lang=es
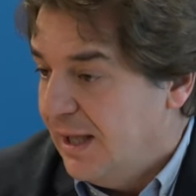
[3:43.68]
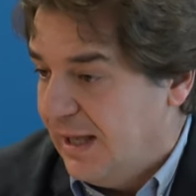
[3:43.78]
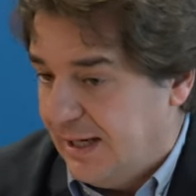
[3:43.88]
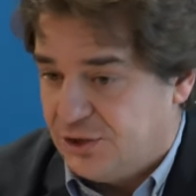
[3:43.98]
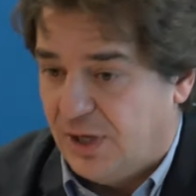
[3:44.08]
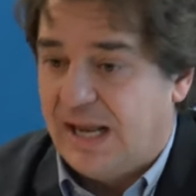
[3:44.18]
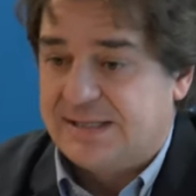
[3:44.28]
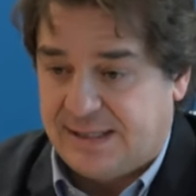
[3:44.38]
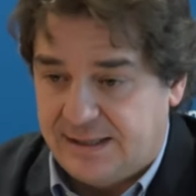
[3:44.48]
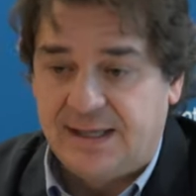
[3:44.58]
el hecho de
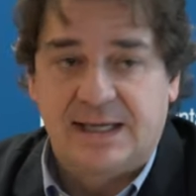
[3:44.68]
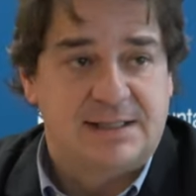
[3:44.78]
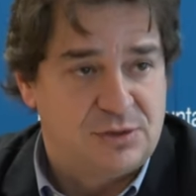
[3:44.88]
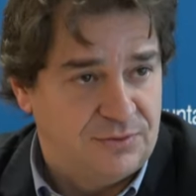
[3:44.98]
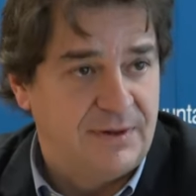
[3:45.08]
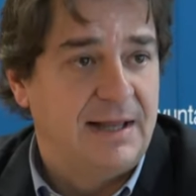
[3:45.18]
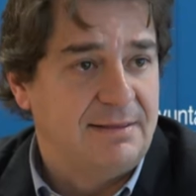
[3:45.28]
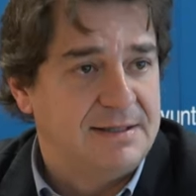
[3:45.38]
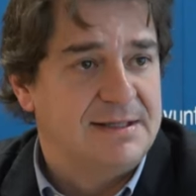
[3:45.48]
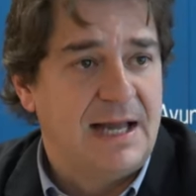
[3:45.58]
las críticas que sufrí
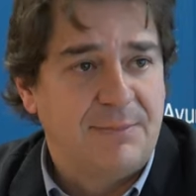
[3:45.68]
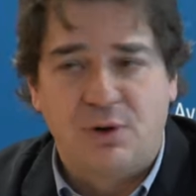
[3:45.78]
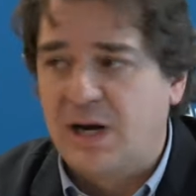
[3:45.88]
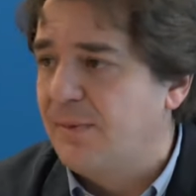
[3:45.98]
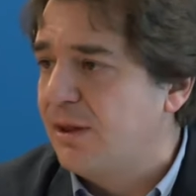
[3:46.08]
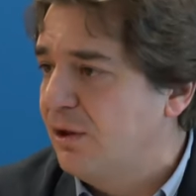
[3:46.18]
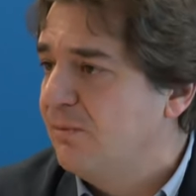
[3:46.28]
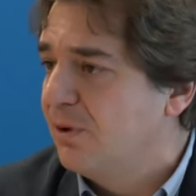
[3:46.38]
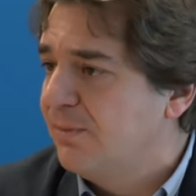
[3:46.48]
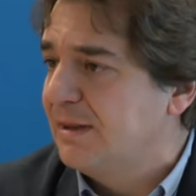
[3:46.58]
antes de la
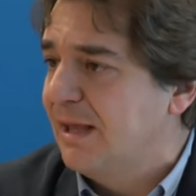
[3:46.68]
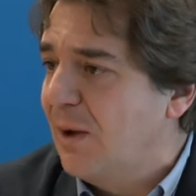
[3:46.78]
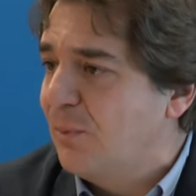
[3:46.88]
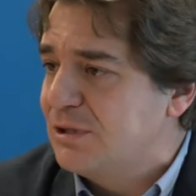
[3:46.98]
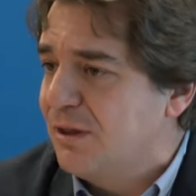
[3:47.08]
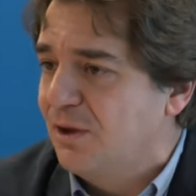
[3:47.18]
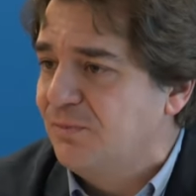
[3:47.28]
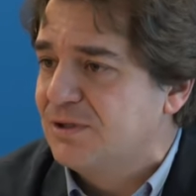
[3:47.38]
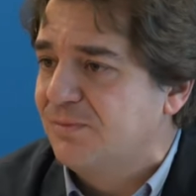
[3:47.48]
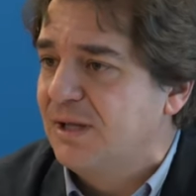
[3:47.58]
programación por parte de la
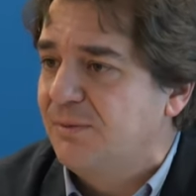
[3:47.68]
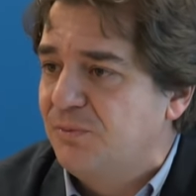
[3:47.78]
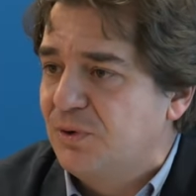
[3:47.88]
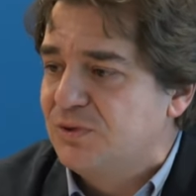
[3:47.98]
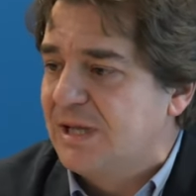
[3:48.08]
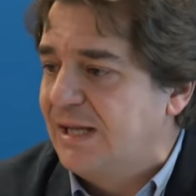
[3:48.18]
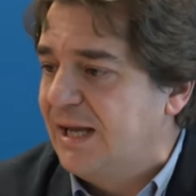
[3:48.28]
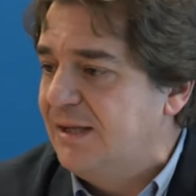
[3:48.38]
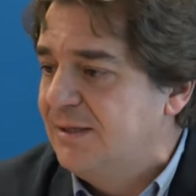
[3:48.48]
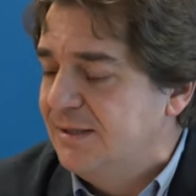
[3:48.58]
oposición, pues hombre, a mí me
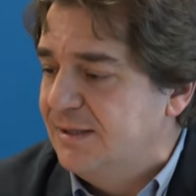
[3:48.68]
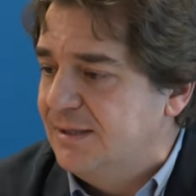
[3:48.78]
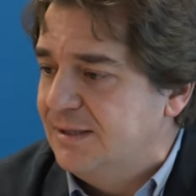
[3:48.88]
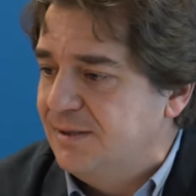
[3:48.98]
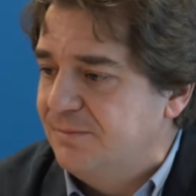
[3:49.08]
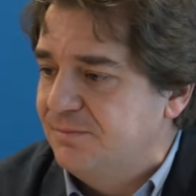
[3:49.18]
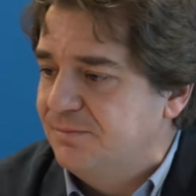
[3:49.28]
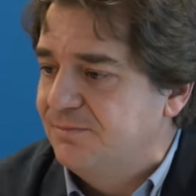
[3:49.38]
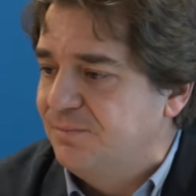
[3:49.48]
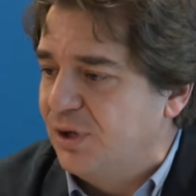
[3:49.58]
gustaría eh,
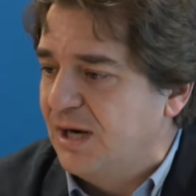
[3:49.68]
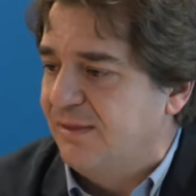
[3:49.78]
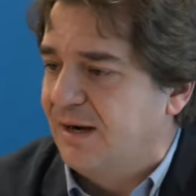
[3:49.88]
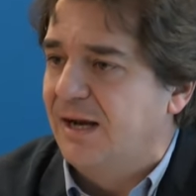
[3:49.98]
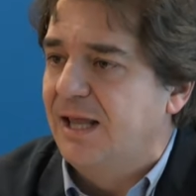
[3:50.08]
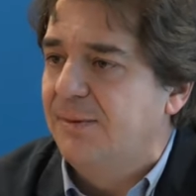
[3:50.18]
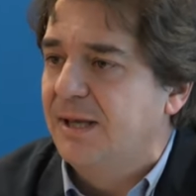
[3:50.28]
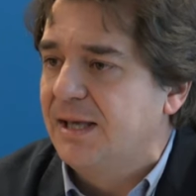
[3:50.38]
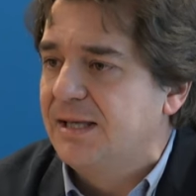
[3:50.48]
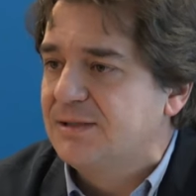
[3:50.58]
poner de
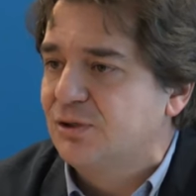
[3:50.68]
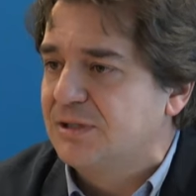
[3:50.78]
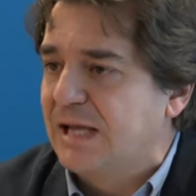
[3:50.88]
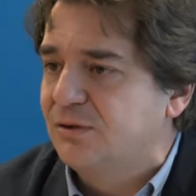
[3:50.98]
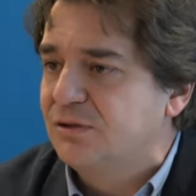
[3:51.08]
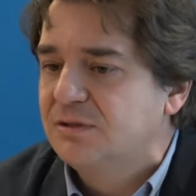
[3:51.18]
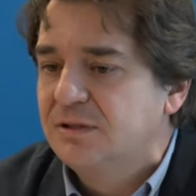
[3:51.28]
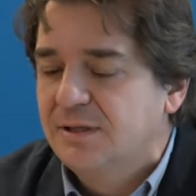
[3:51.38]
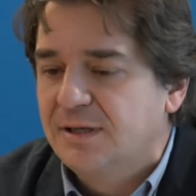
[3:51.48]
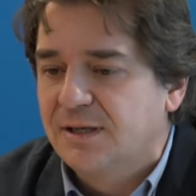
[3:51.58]
relieve que estos datos
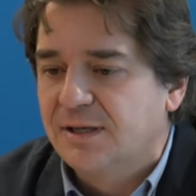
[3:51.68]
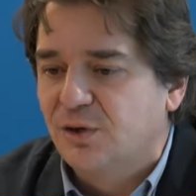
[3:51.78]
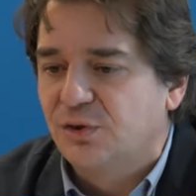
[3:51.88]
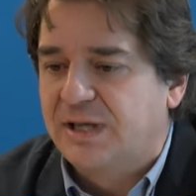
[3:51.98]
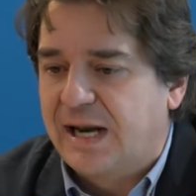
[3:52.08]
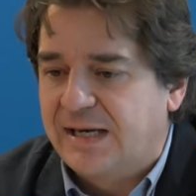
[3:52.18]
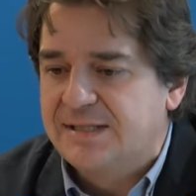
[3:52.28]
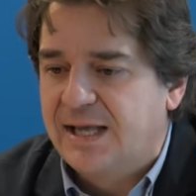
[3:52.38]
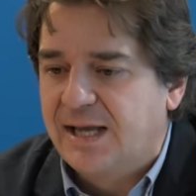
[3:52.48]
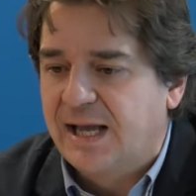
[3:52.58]
eh,
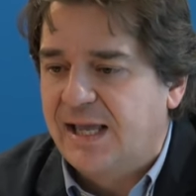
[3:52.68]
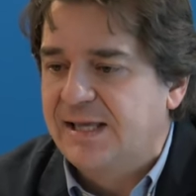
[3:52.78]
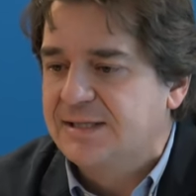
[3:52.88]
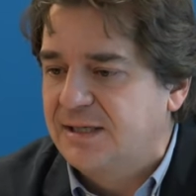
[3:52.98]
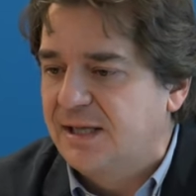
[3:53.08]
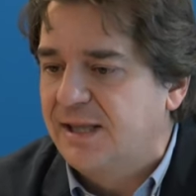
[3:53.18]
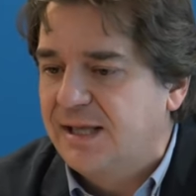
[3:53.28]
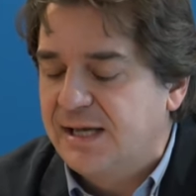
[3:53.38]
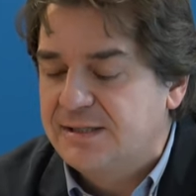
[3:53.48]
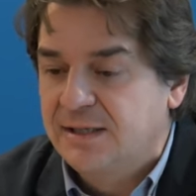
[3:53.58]
contrarrestan aquellas
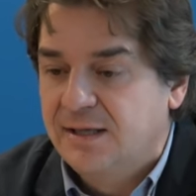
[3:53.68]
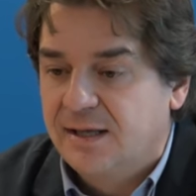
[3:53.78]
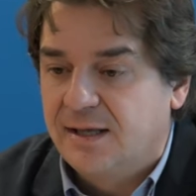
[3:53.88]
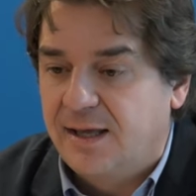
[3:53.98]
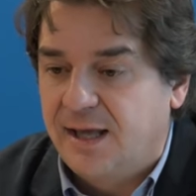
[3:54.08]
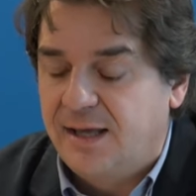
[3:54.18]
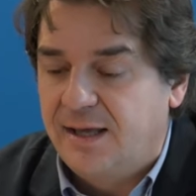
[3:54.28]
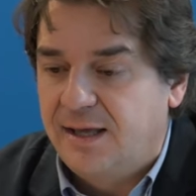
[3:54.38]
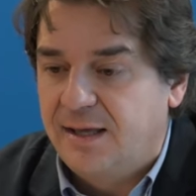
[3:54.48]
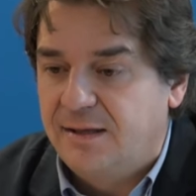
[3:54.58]
críticas que
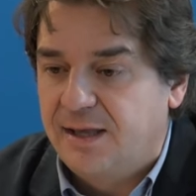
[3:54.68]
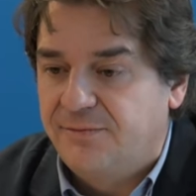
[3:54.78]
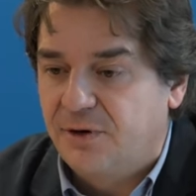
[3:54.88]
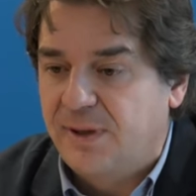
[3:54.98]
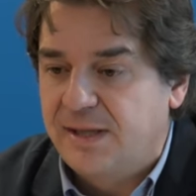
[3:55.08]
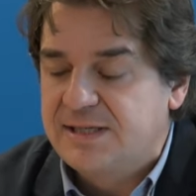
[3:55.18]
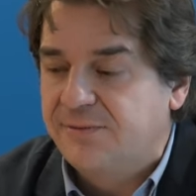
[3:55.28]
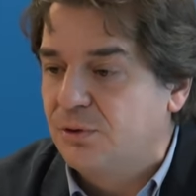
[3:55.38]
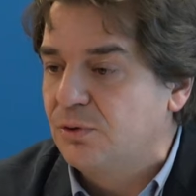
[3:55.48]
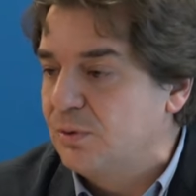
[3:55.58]
eh, de forma
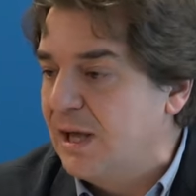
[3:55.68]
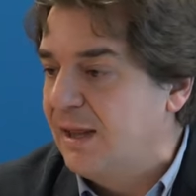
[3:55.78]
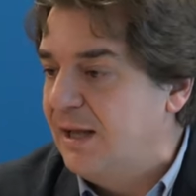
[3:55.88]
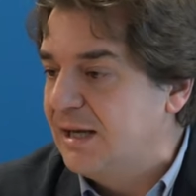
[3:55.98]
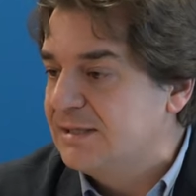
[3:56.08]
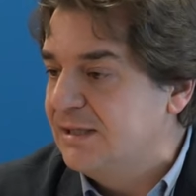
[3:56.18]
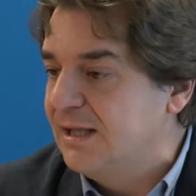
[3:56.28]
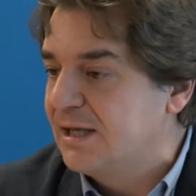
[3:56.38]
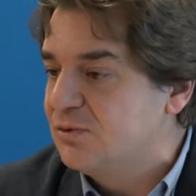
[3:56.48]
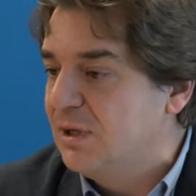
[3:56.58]
desafortunada las
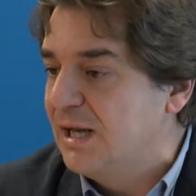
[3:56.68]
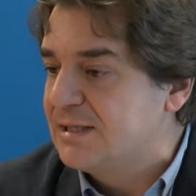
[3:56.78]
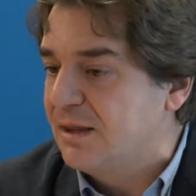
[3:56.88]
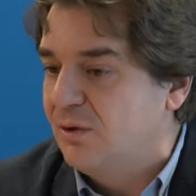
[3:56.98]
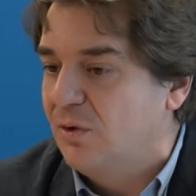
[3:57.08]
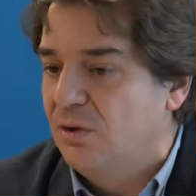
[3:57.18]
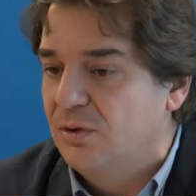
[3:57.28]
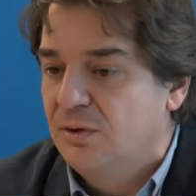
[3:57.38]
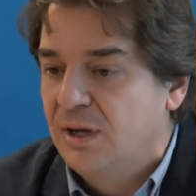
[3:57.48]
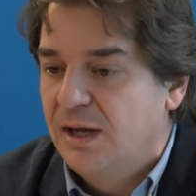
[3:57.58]
críticas una las hace
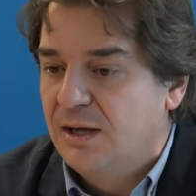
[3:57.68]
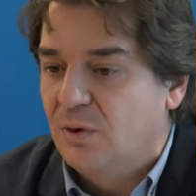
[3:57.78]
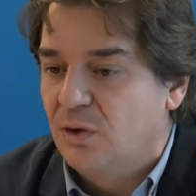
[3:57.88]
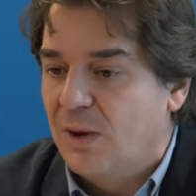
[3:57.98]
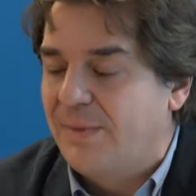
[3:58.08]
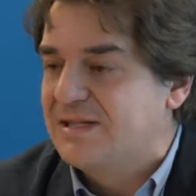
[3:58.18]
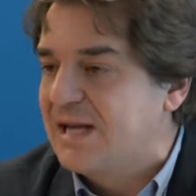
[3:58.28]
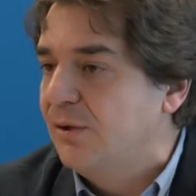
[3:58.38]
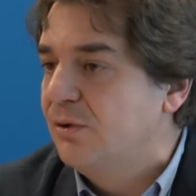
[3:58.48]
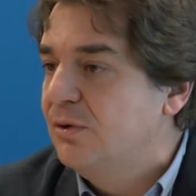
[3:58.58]
cuando, ha
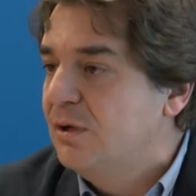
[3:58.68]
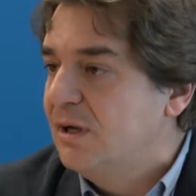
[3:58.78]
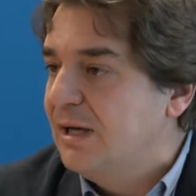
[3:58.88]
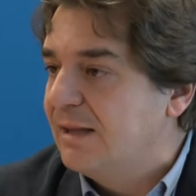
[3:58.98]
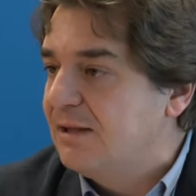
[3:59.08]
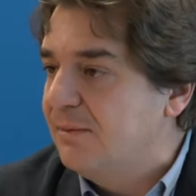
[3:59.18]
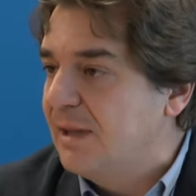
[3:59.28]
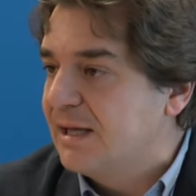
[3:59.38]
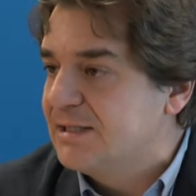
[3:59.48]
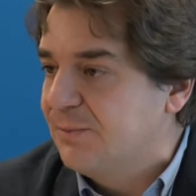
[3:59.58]
pasado la
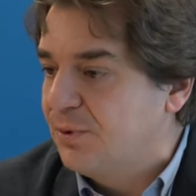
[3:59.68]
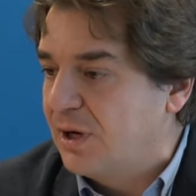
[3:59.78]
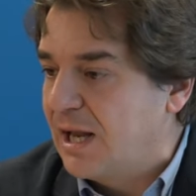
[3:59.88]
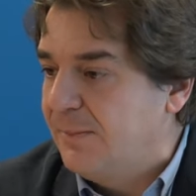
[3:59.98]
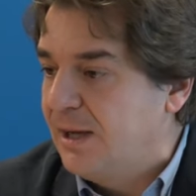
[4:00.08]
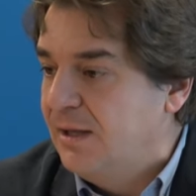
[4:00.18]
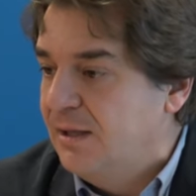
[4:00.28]
actividad que se programa